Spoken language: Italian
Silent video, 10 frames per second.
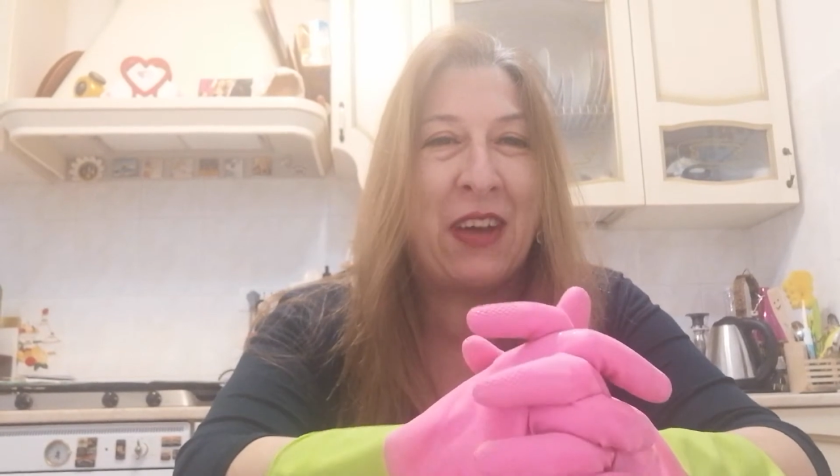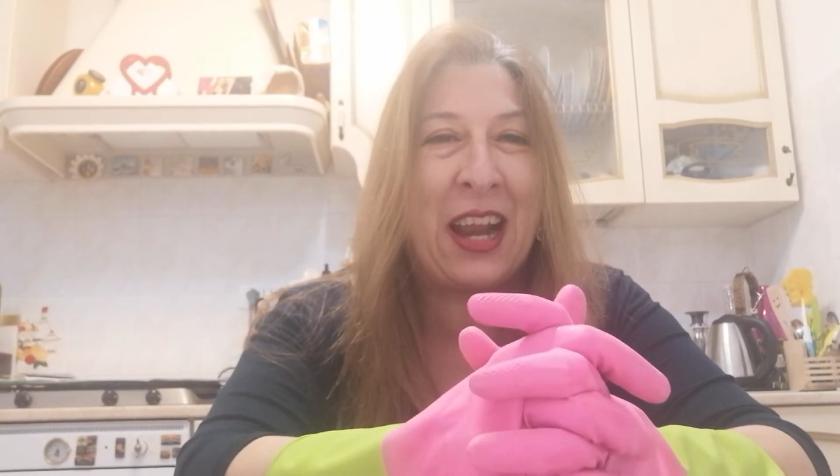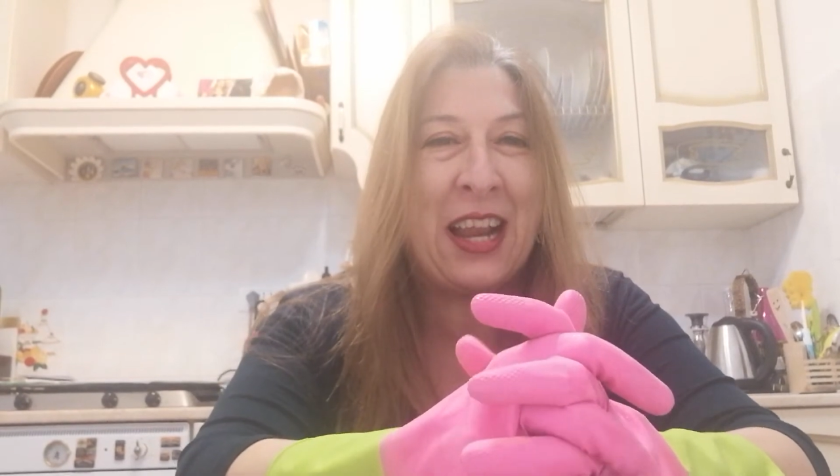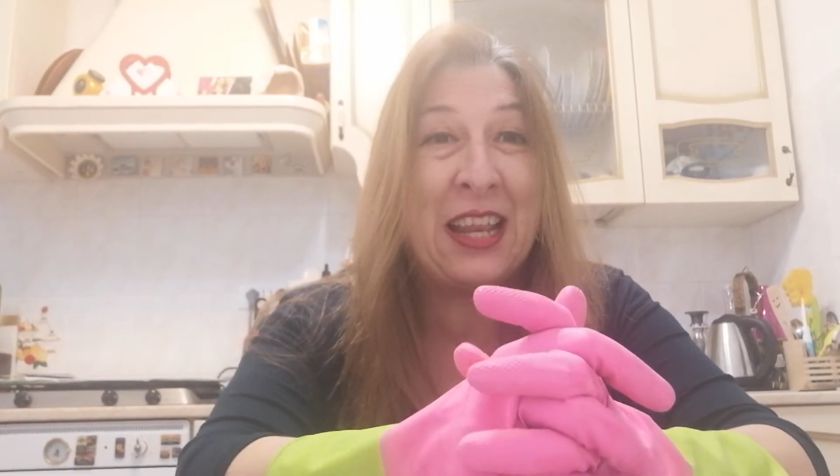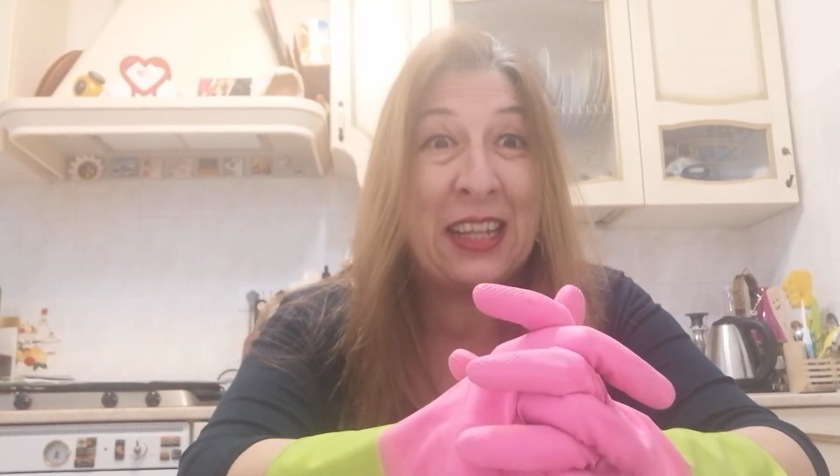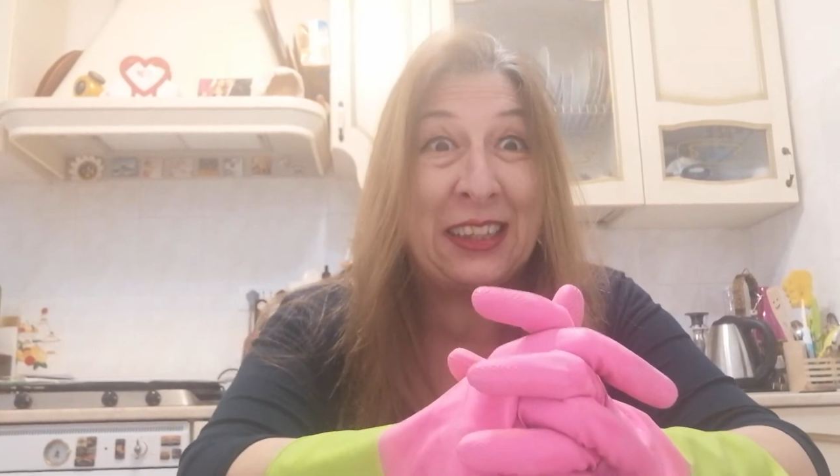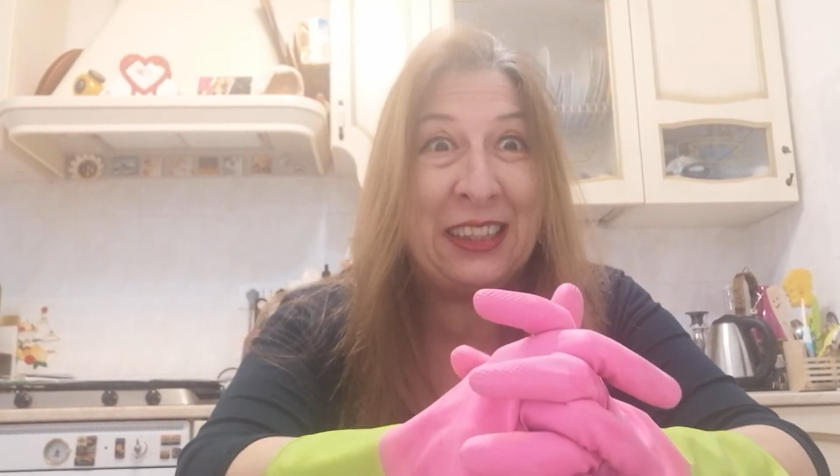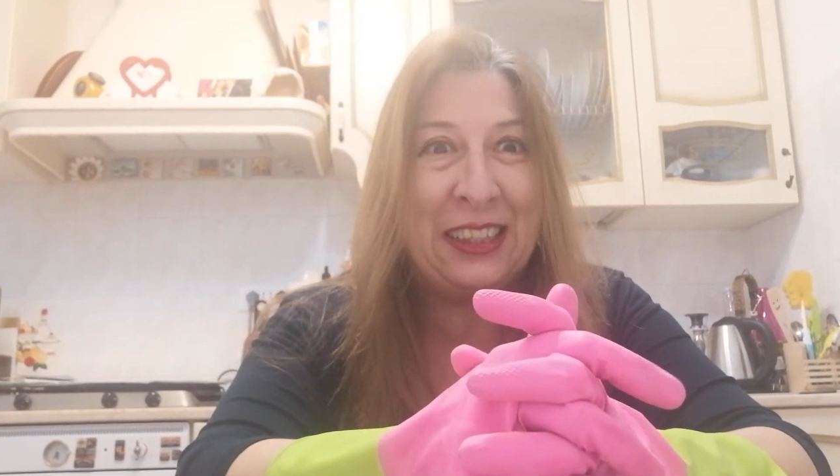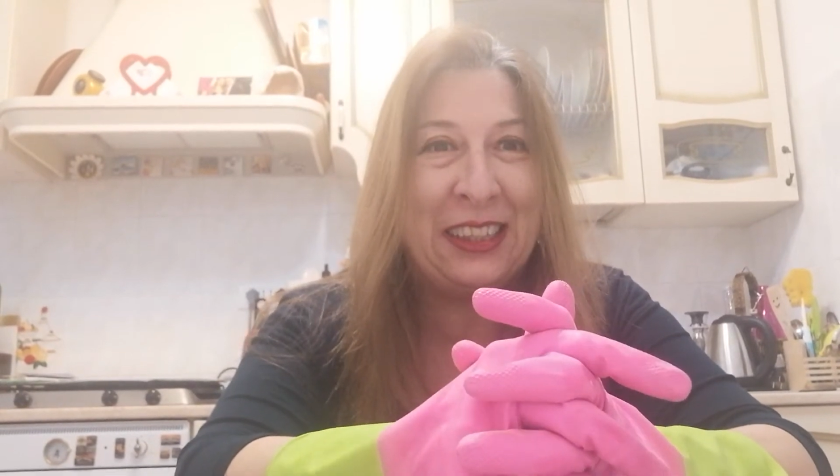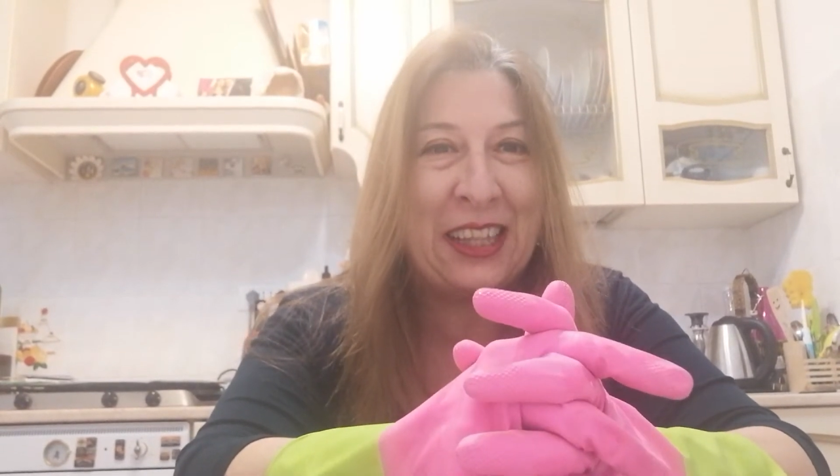farà la
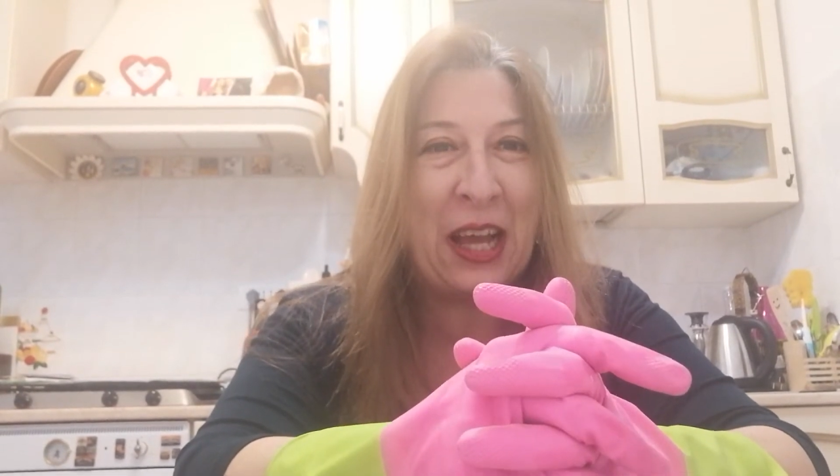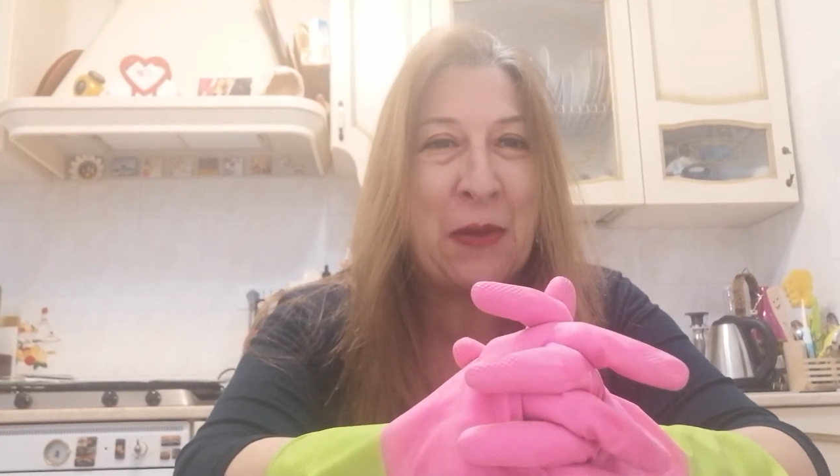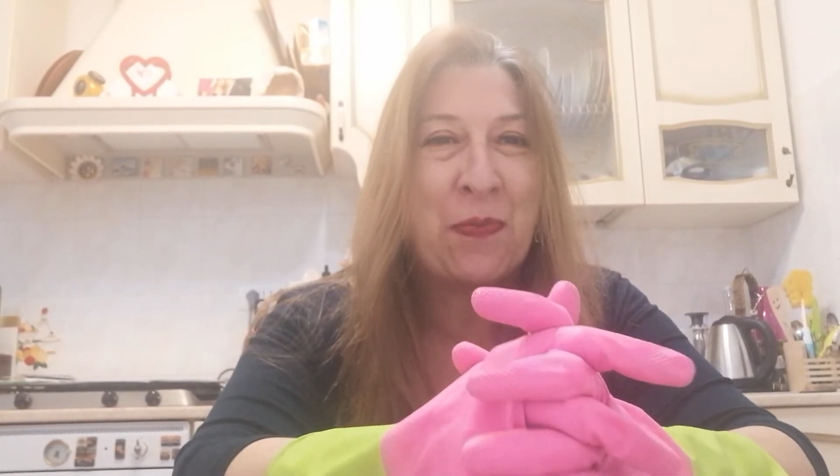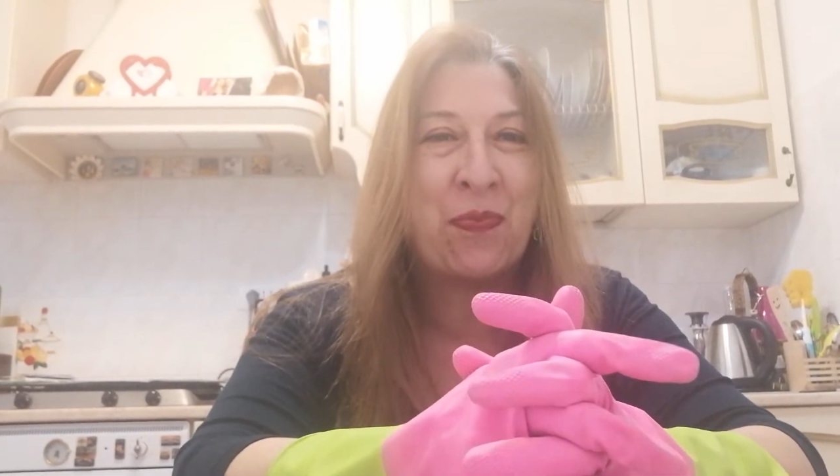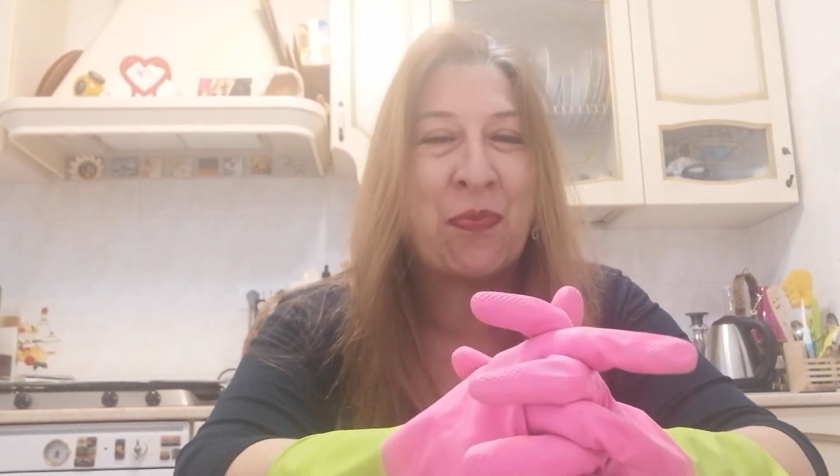tinta